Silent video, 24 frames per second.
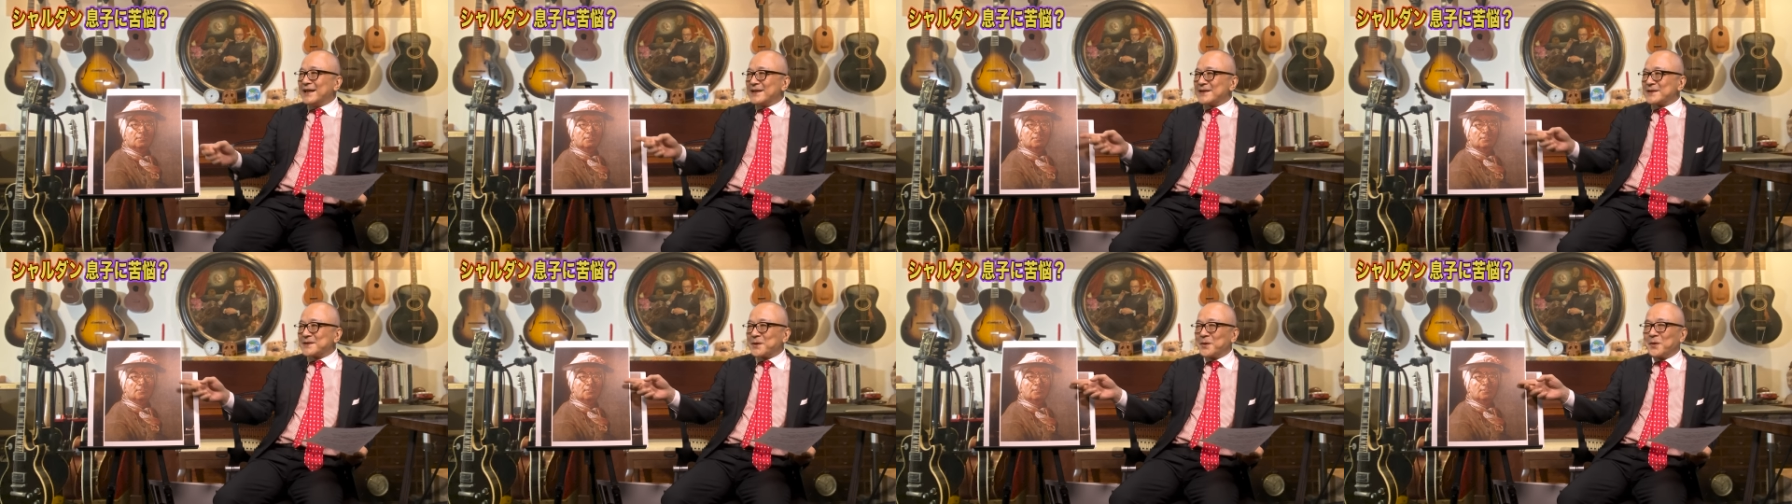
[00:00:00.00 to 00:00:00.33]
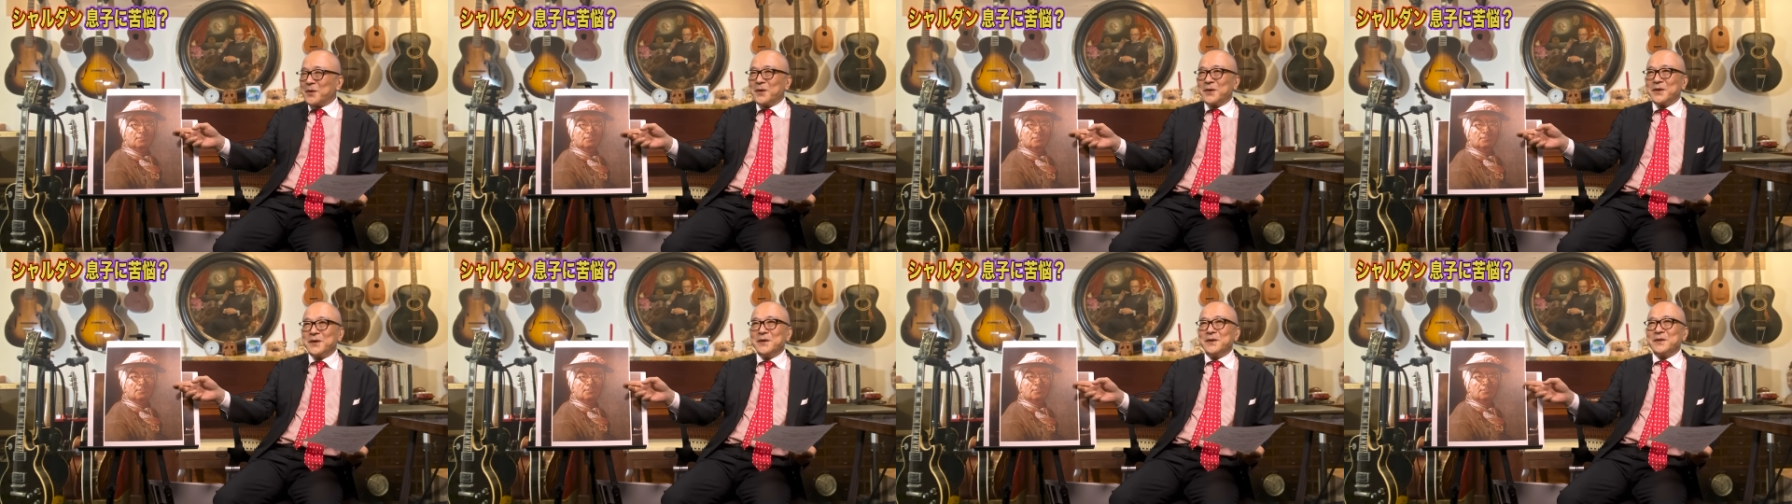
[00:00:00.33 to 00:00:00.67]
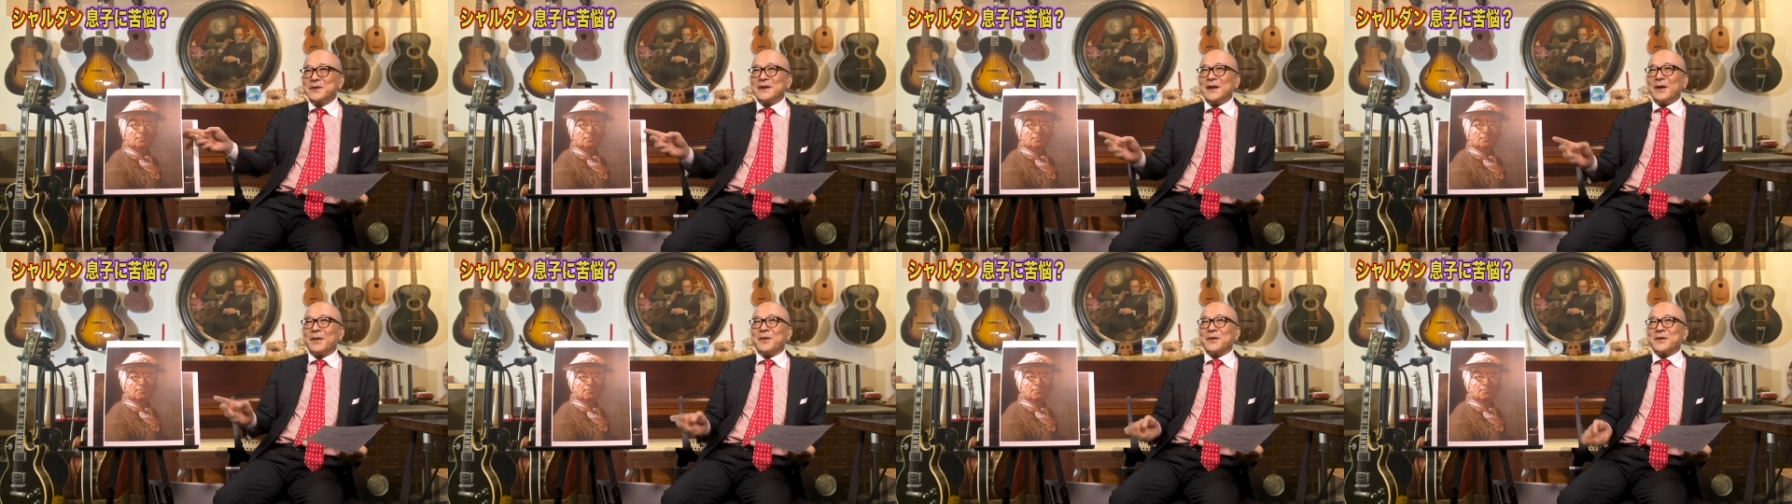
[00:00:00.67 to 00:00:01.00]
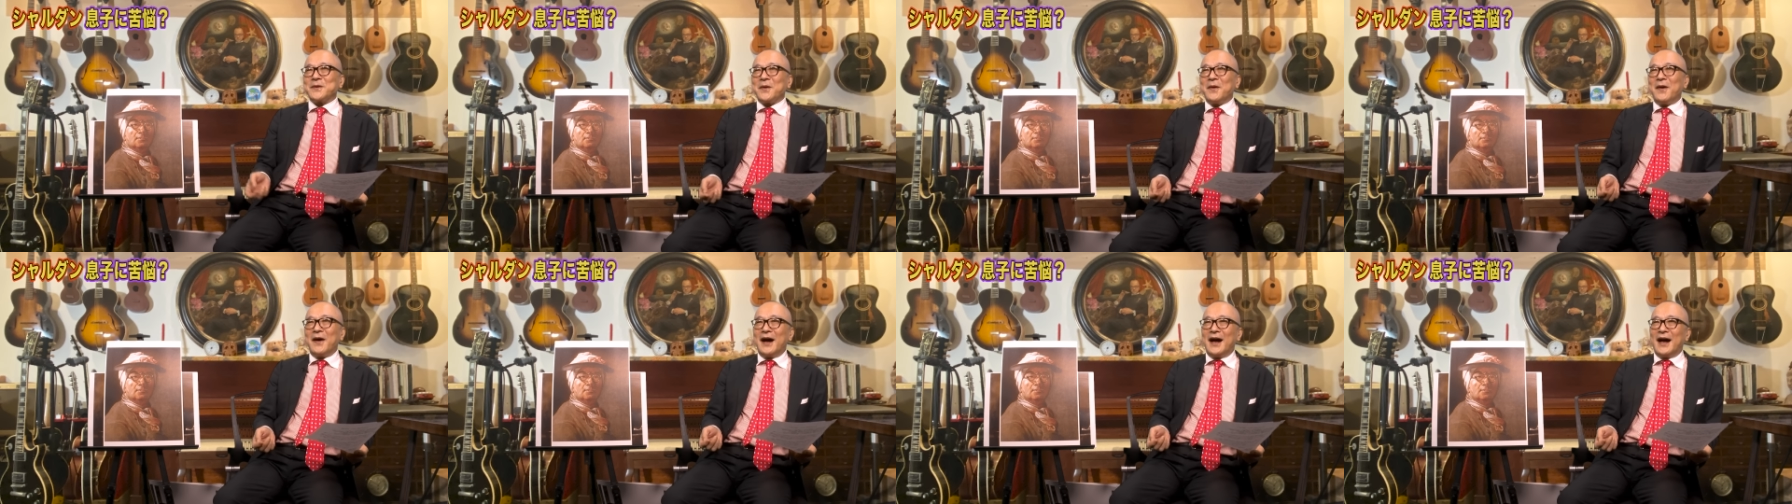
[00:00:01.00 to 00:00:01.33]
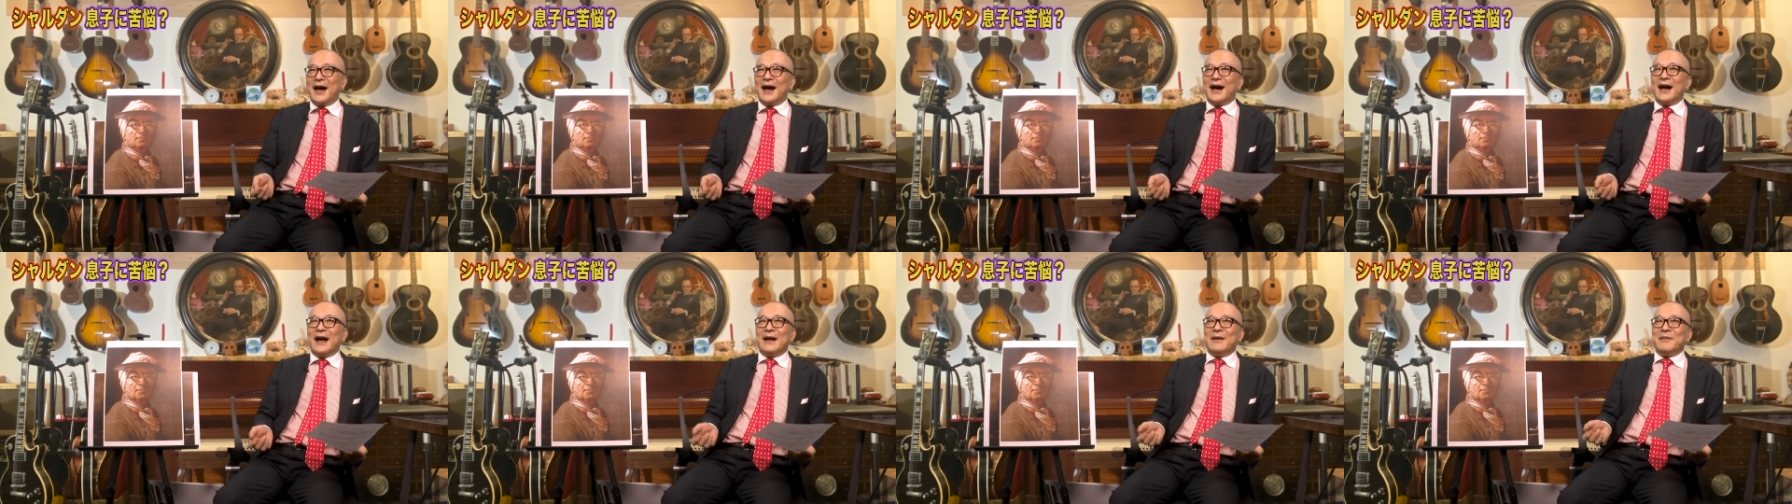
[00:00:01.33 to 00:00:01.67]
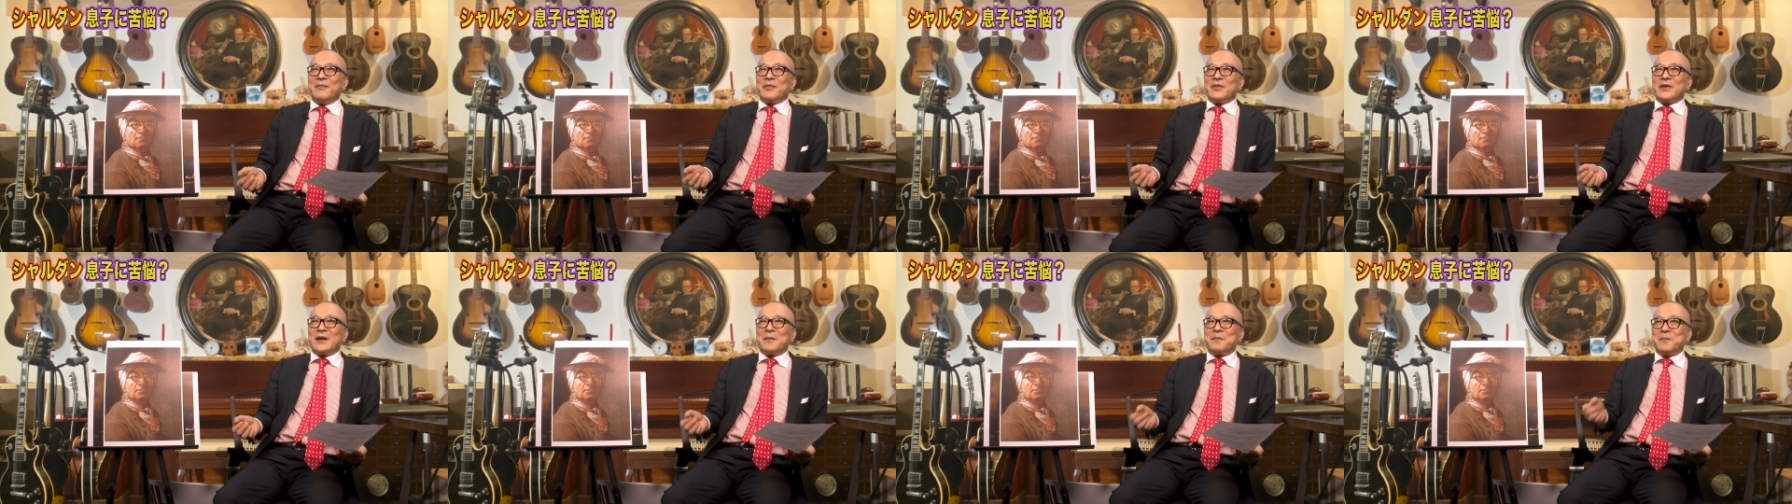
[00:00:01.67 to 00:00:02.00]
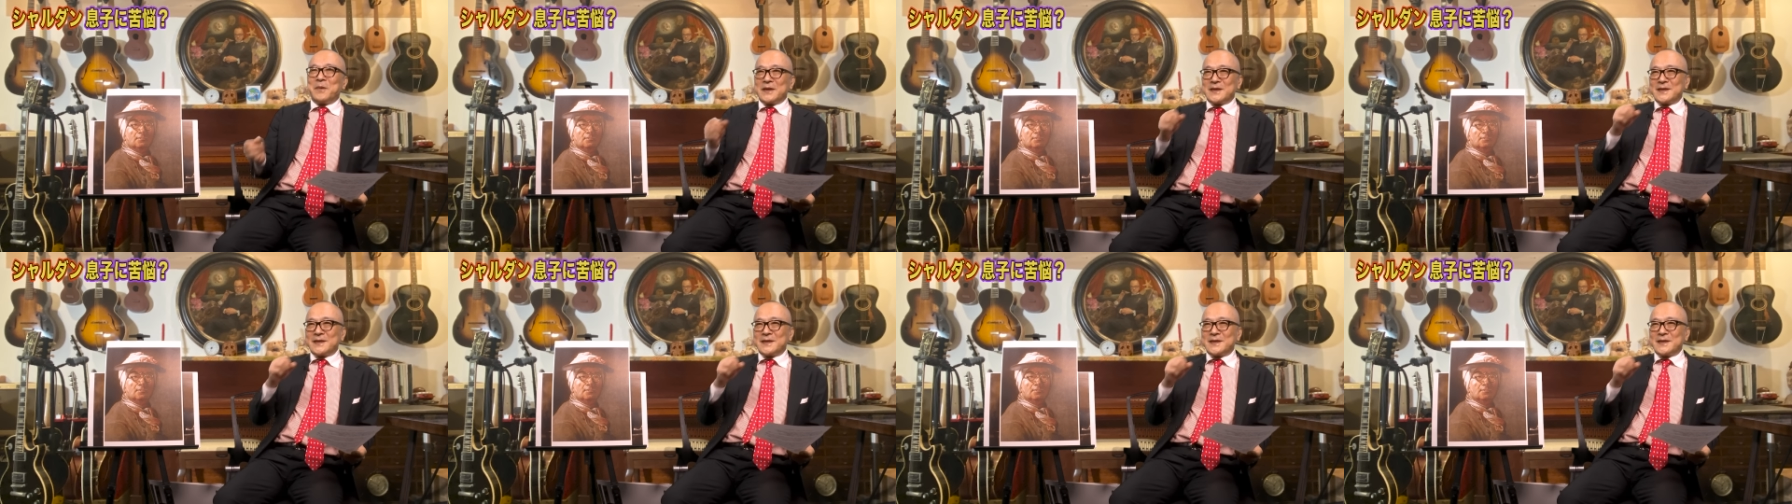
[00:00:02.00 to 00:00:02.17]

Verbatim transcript: そういうってことはやっぱ